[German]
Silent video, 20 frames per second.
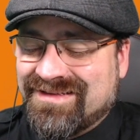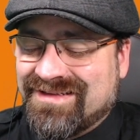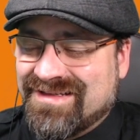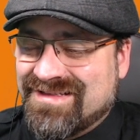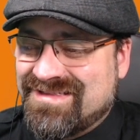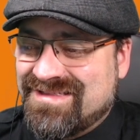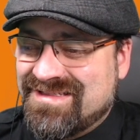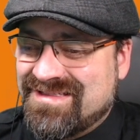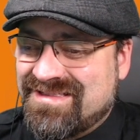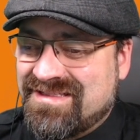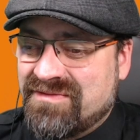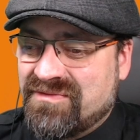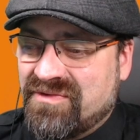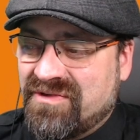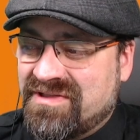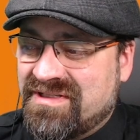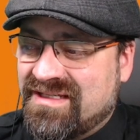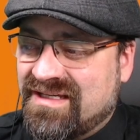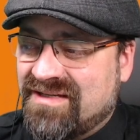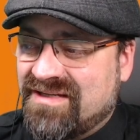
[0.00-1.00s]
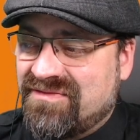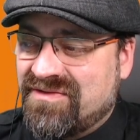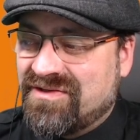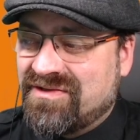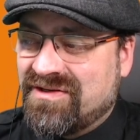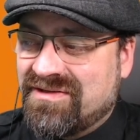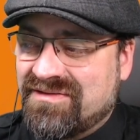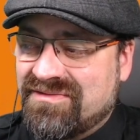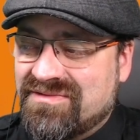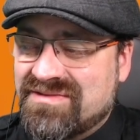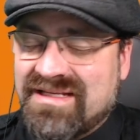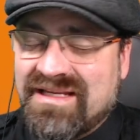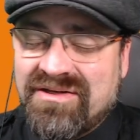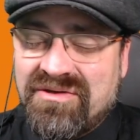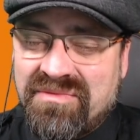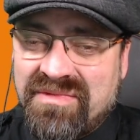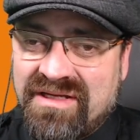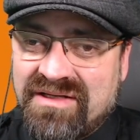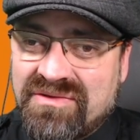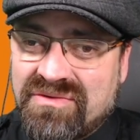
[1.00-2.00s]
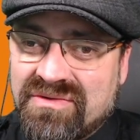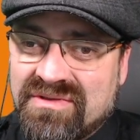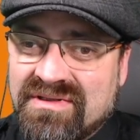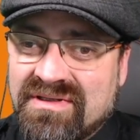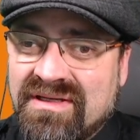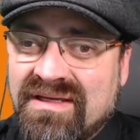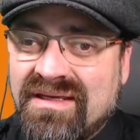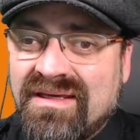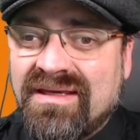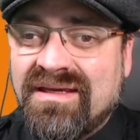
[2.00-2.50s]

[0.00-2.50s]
Das ist die Möglichkeit. Wir können uns gleich nochmal angucken,